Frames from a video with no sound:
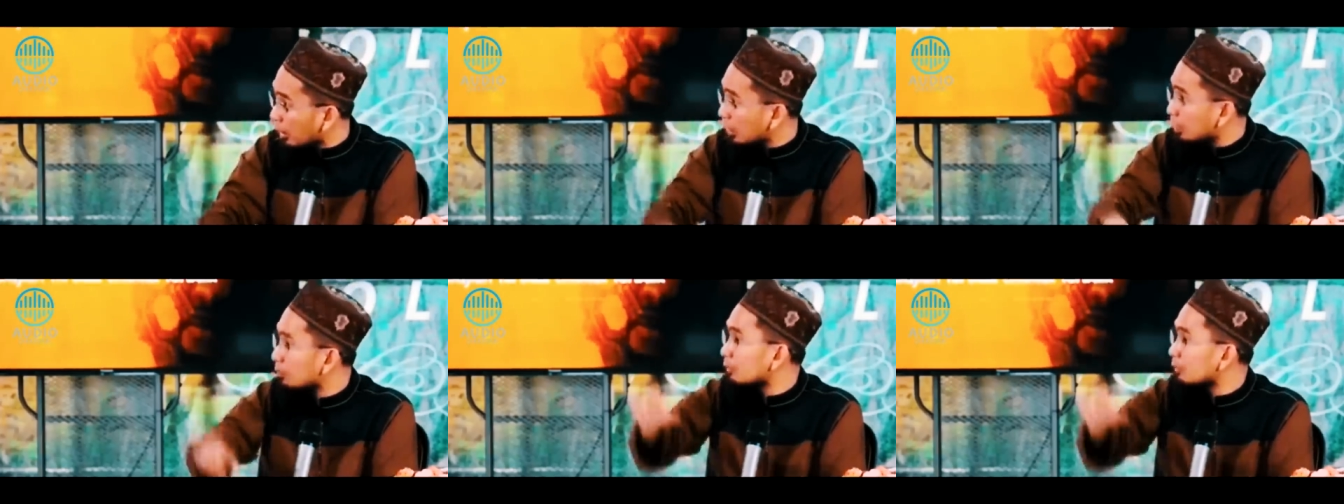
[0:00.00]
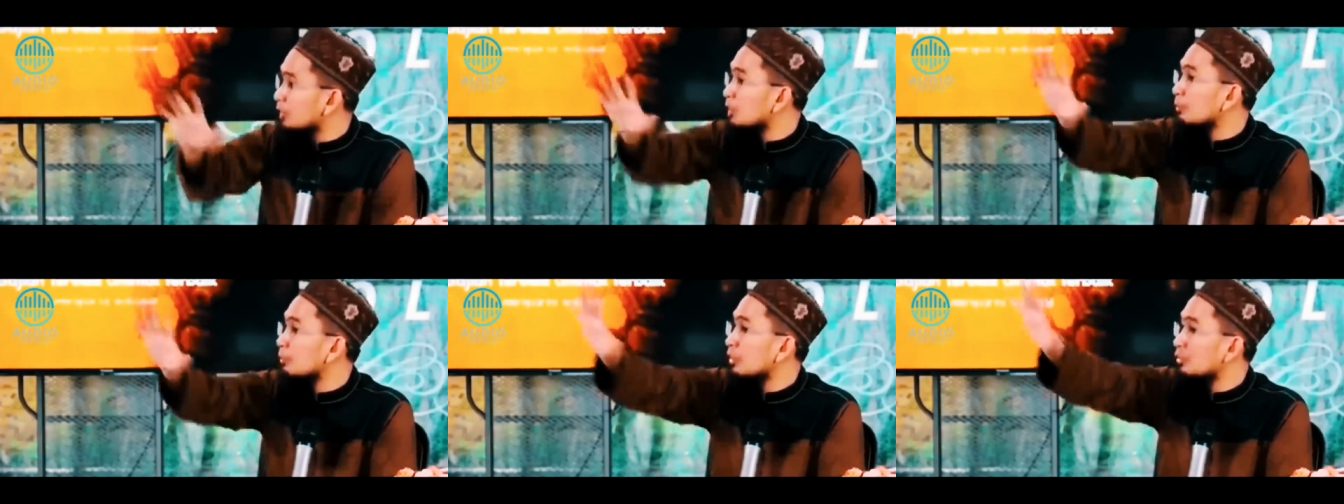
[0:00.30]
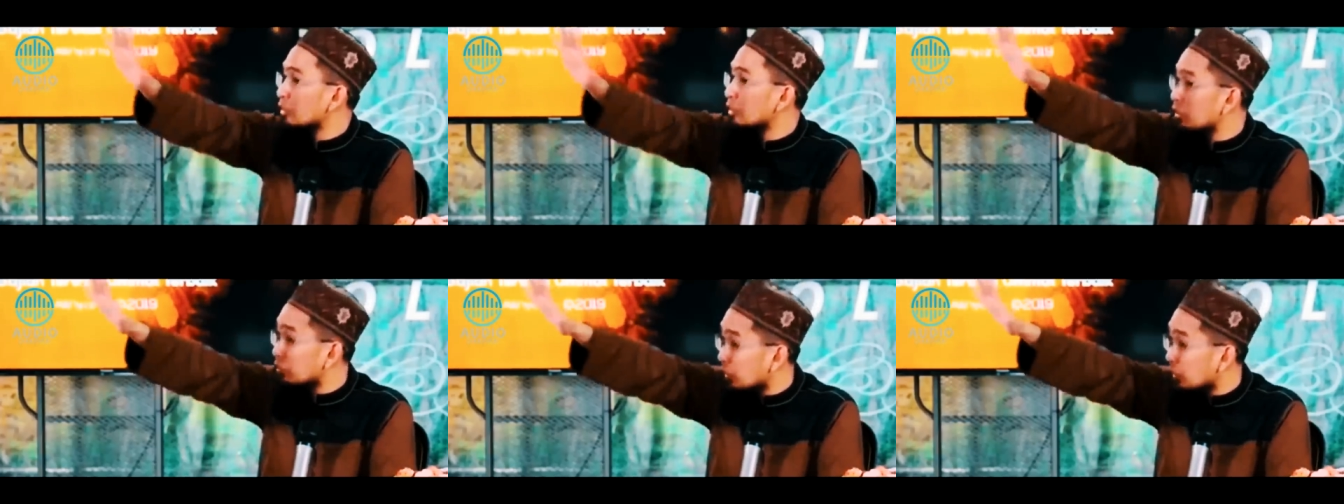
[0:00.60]
kalau
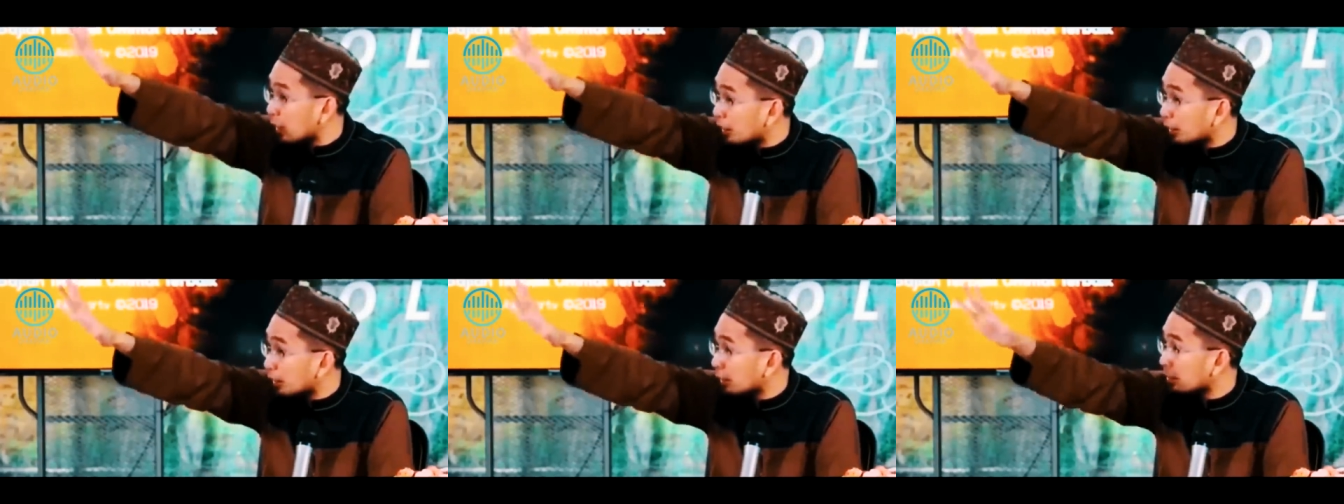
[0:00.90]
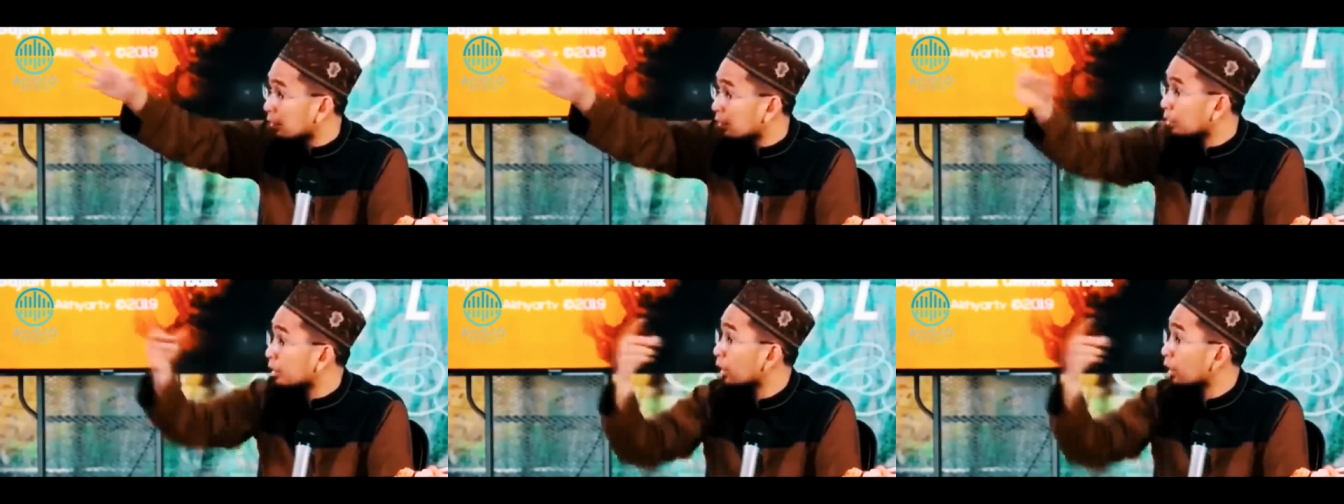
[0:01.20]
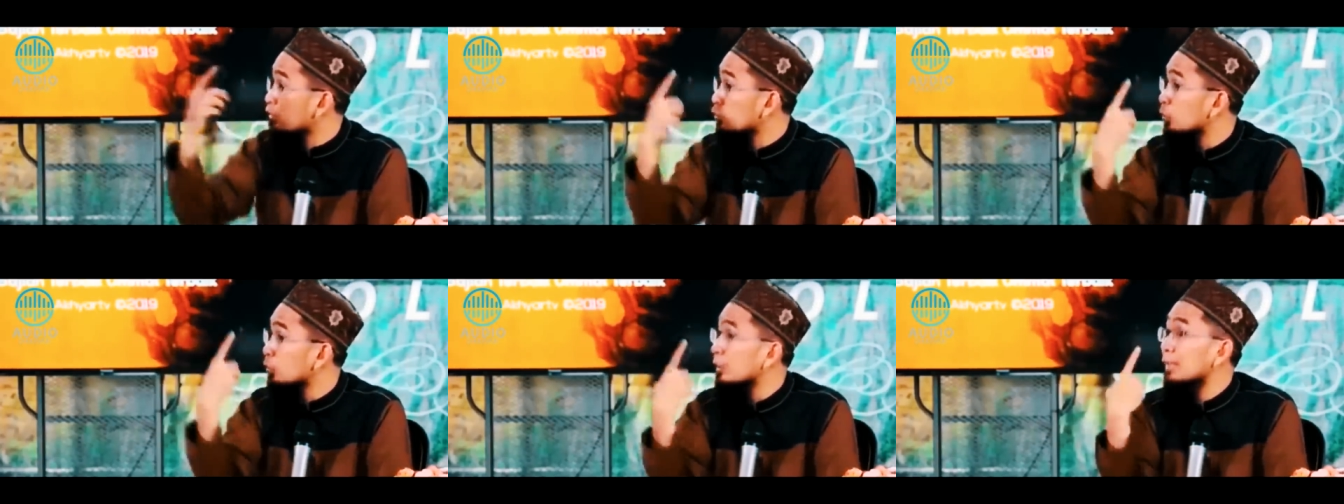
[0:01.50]
masing-masing silahkan.
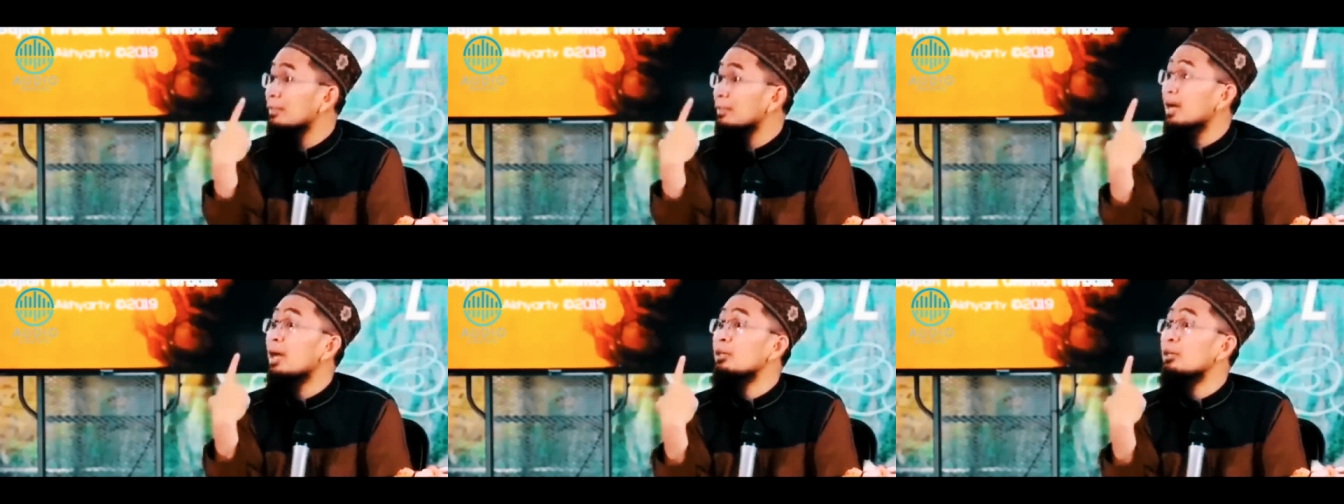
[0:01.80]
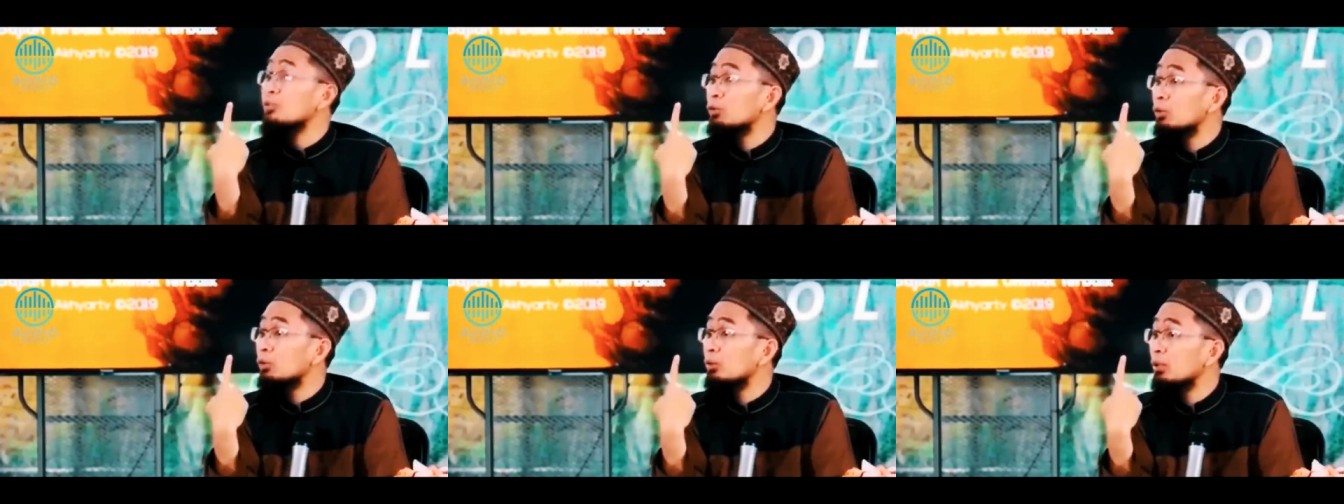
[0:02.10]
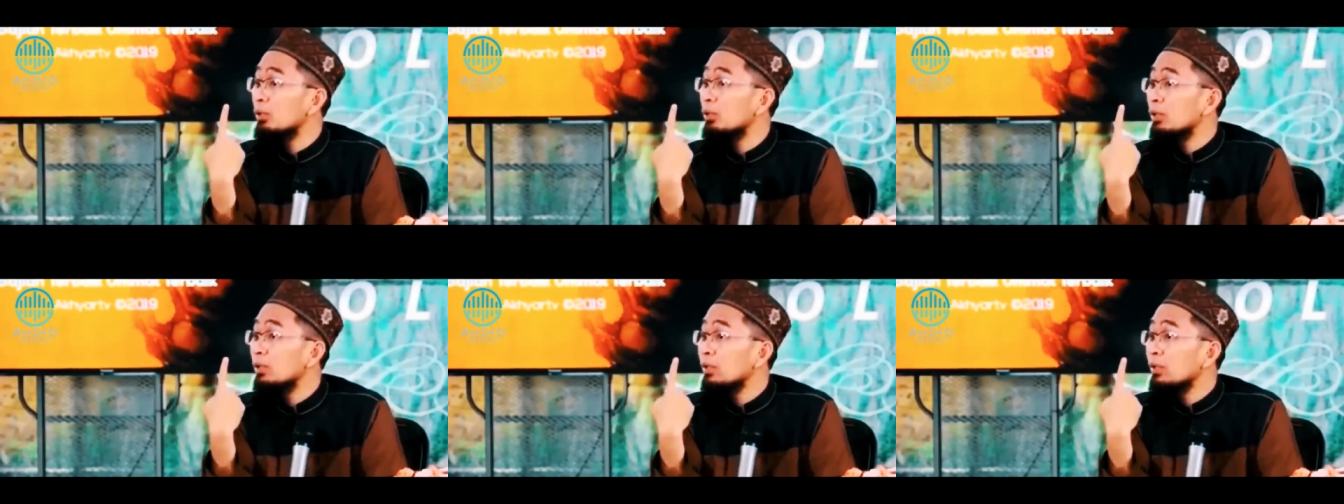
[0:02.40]
Yang sunnah tahajud.